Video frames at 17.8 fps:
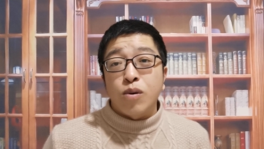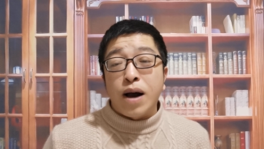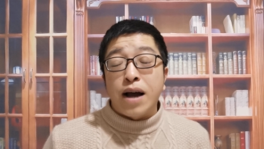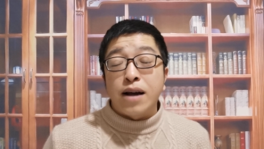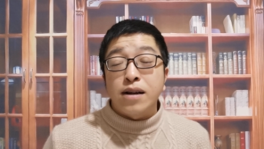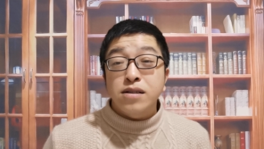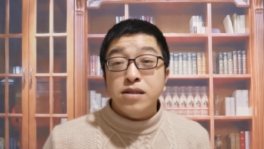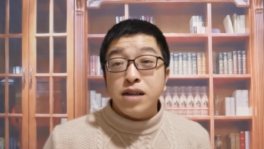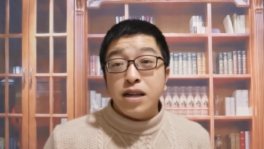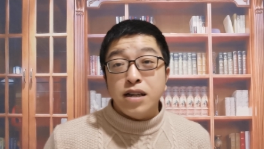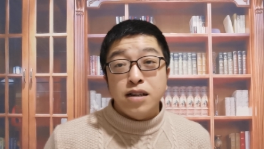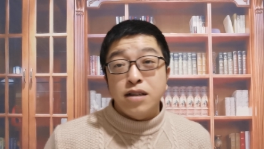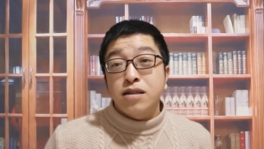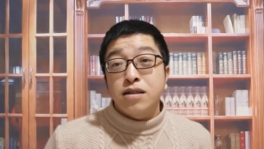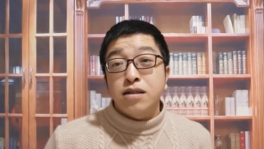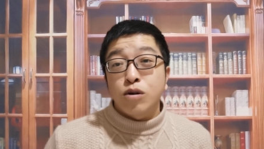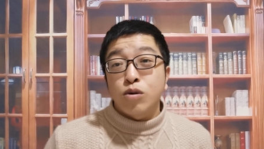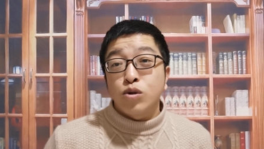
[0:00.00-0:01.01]
由啊，这一类
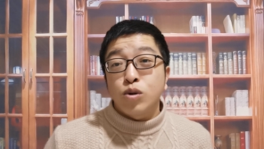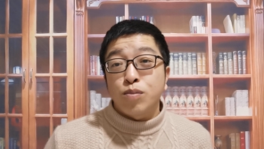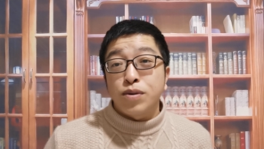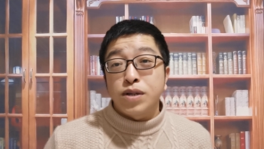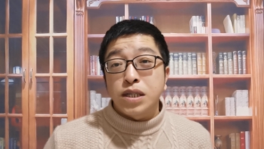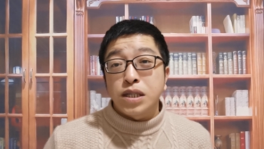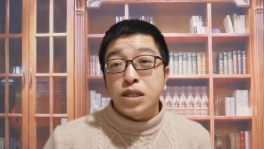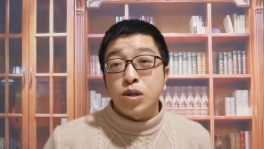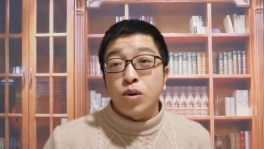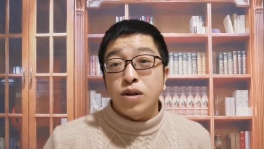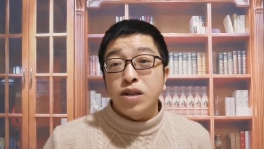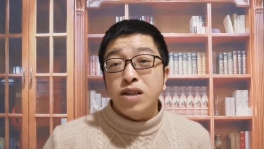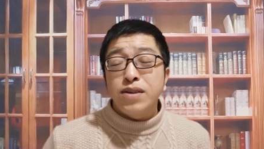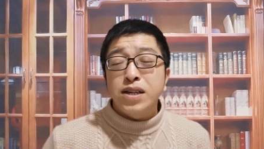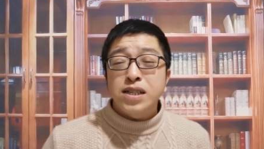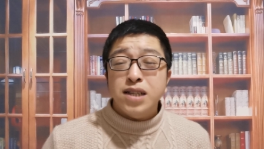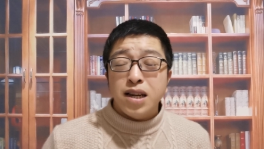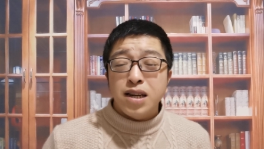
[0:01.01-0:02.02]
的自由就不是自由，
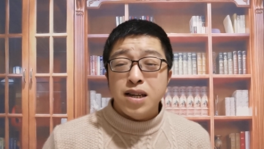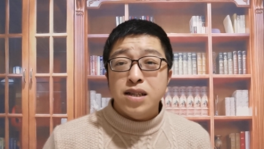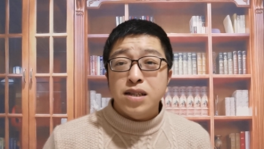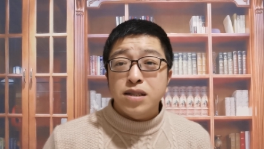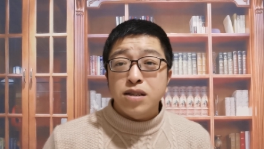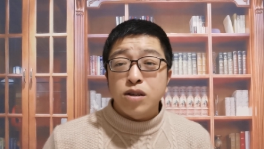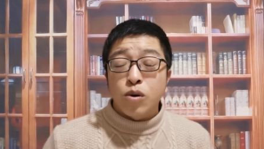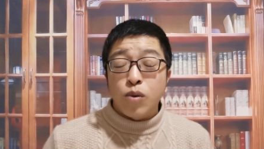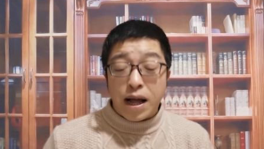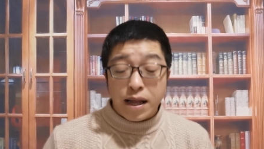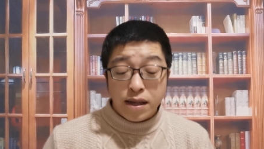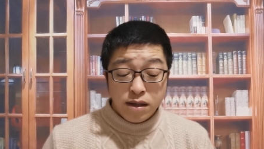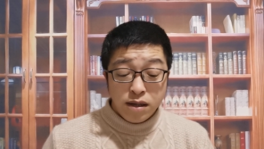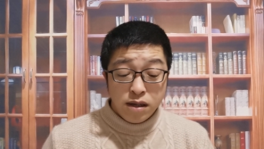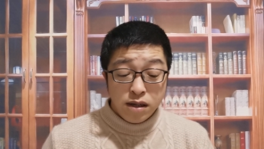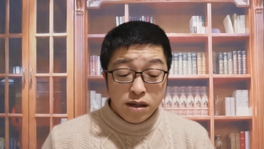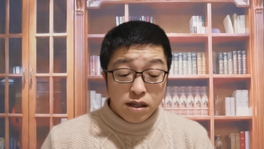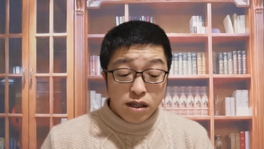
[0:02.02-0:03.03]
因为这类的自由啊，
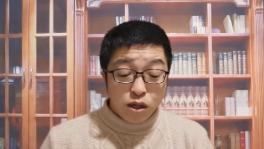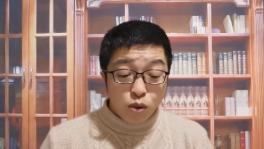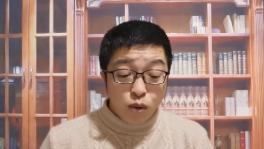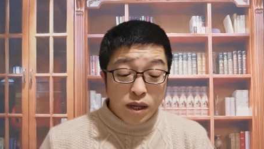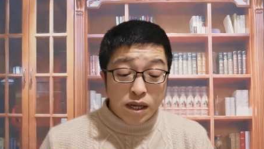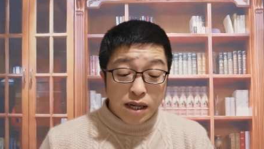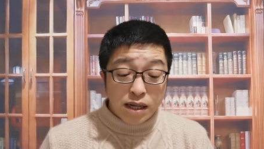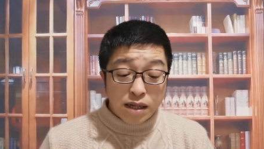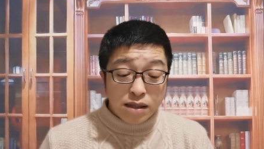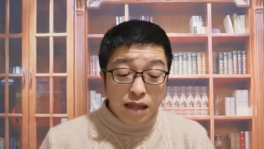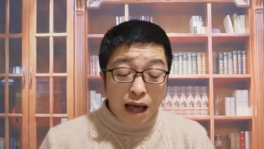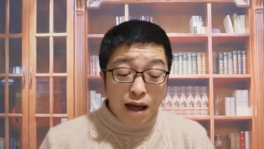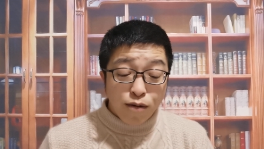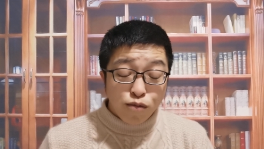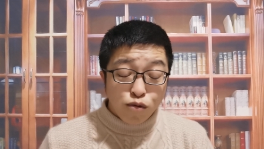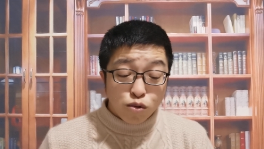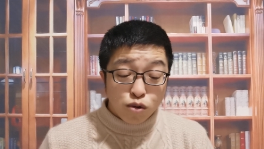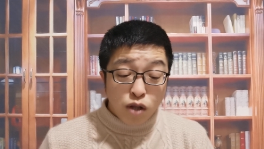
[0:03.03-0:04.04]
你会
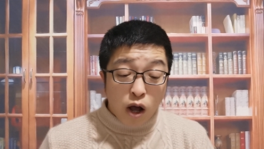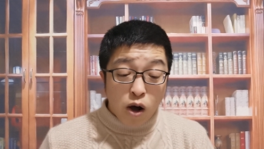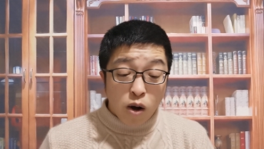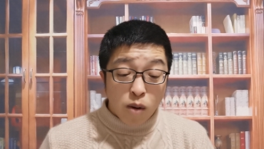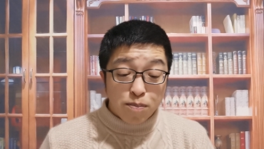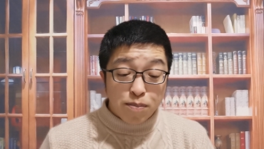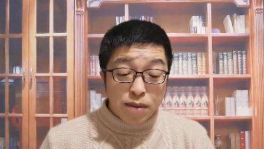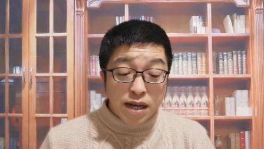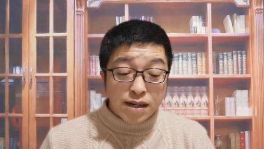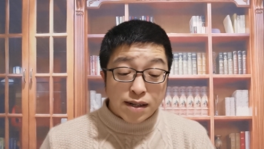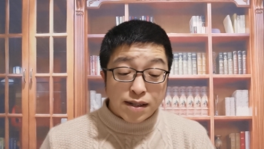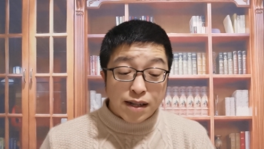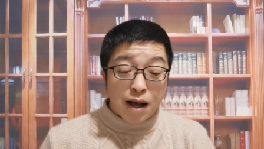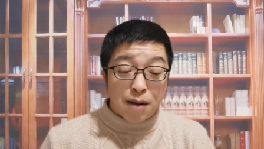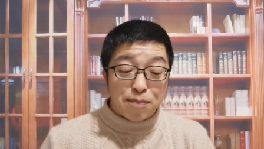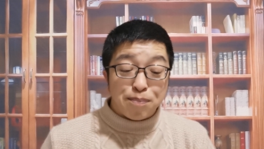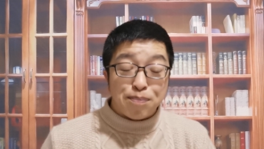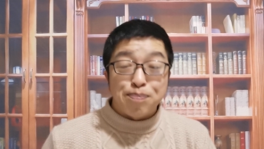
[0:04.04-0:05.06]
耽误到别人的
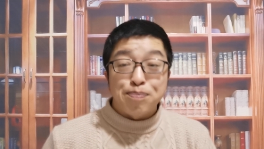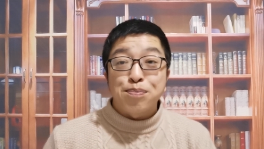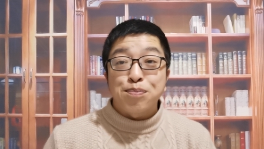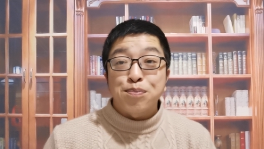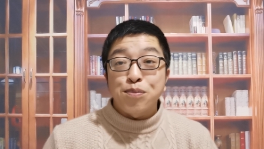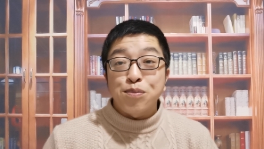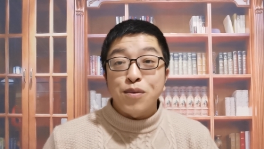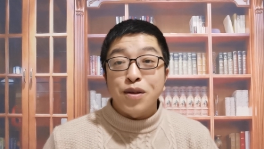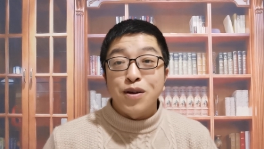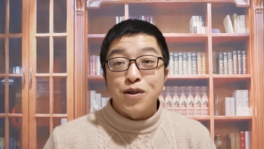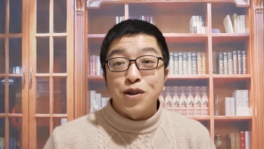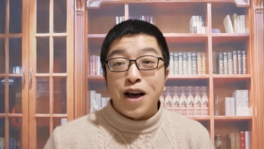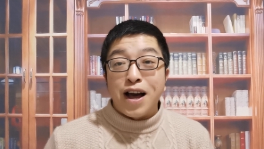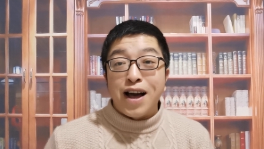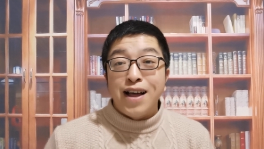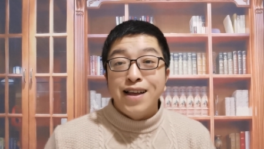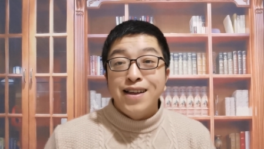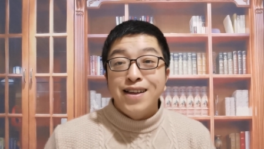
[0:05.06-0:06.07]

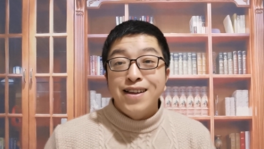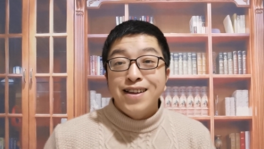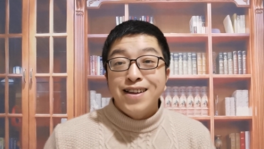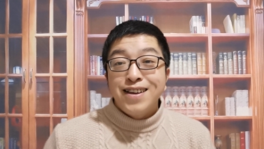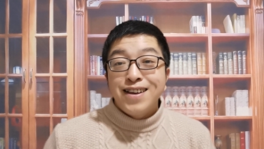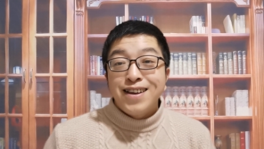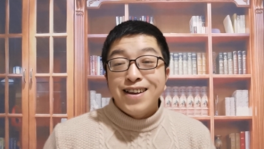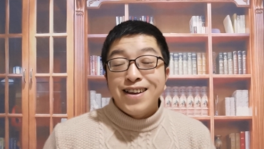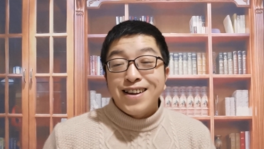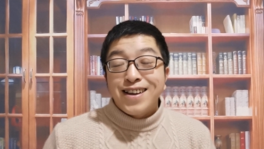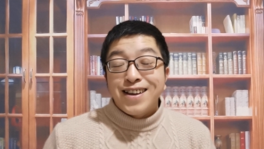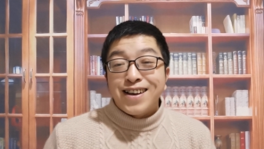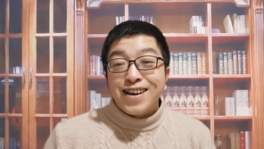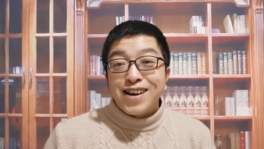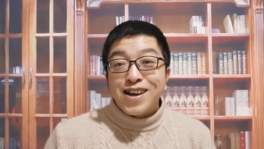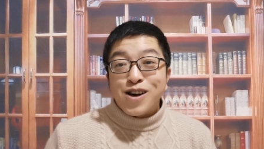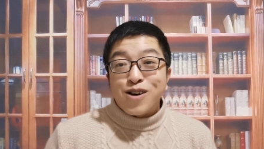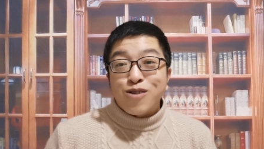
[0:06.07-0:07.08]
啊。
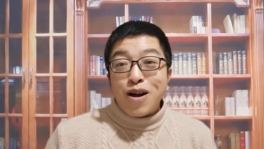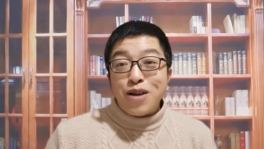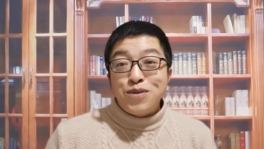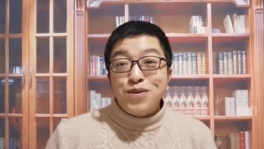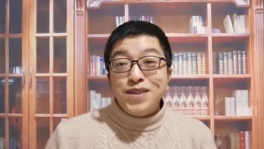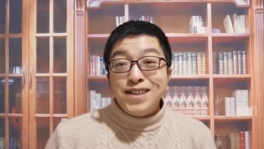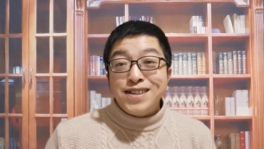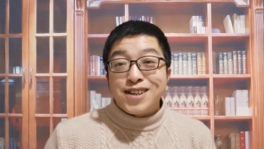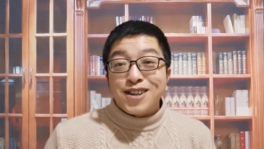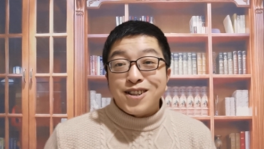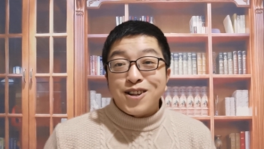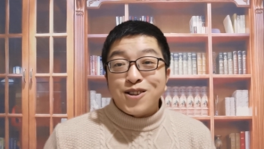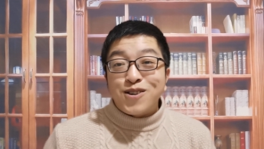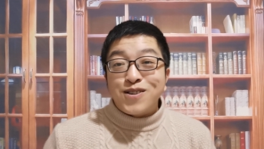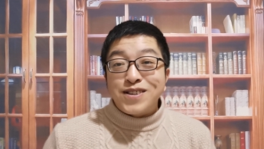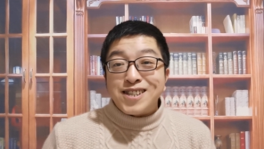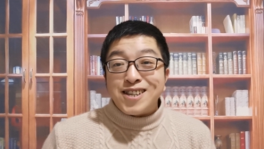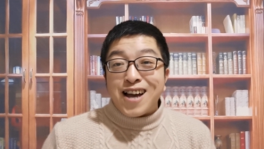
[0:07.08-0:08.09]
呃，关于疫情的
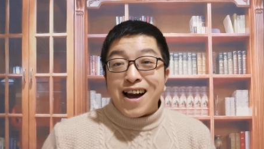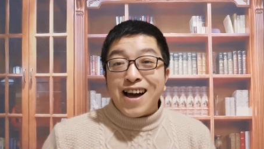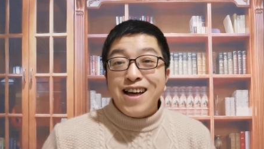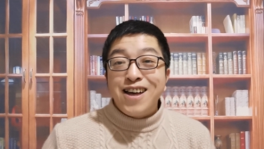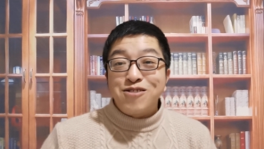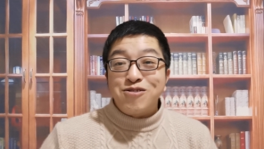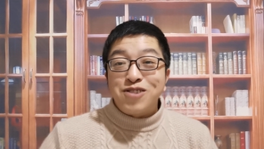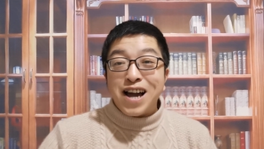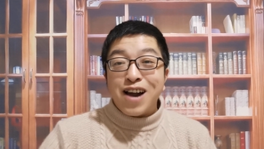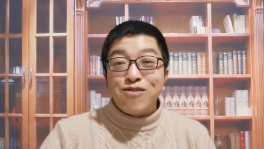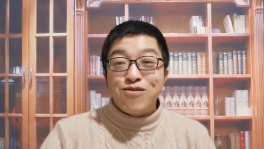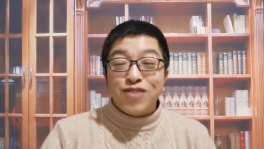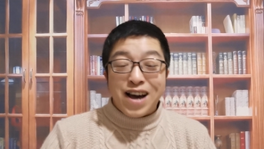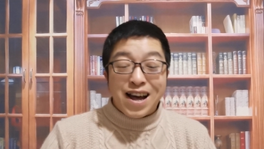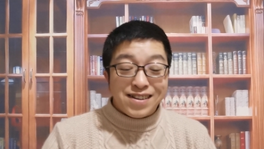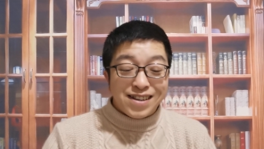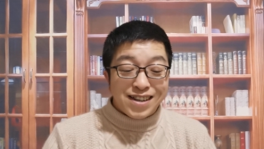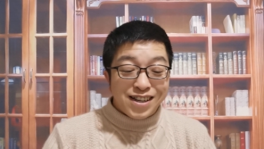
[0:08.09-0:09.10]
东西啊，我看武
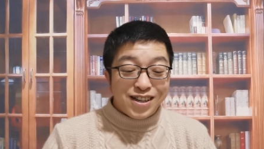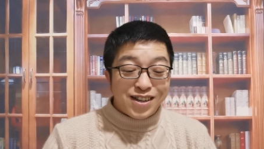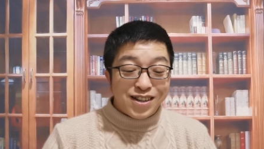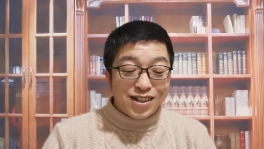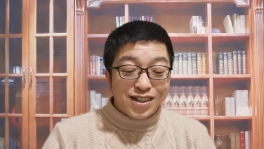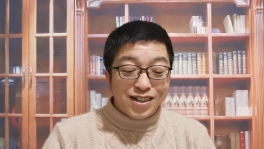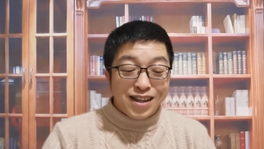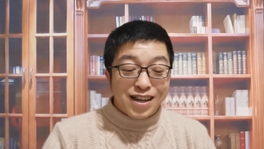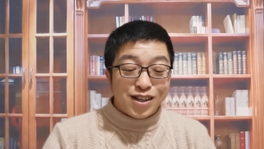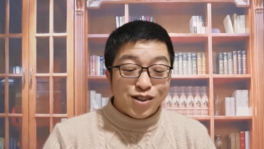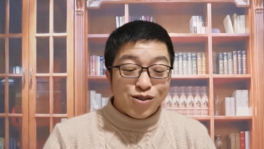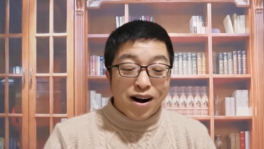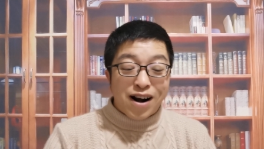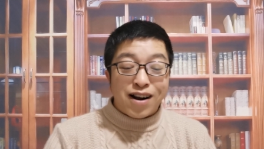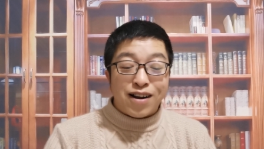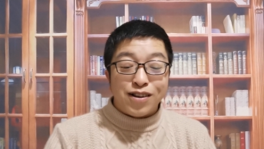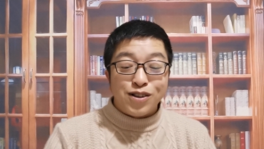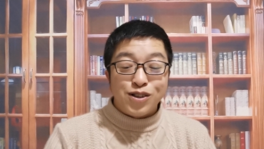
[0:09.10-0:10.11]
汉那一那一段
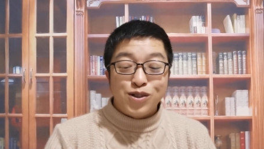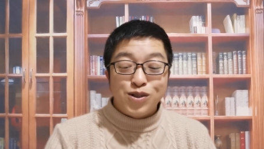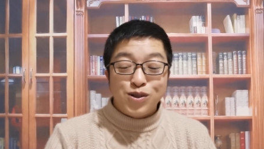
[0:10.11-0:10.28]
儿。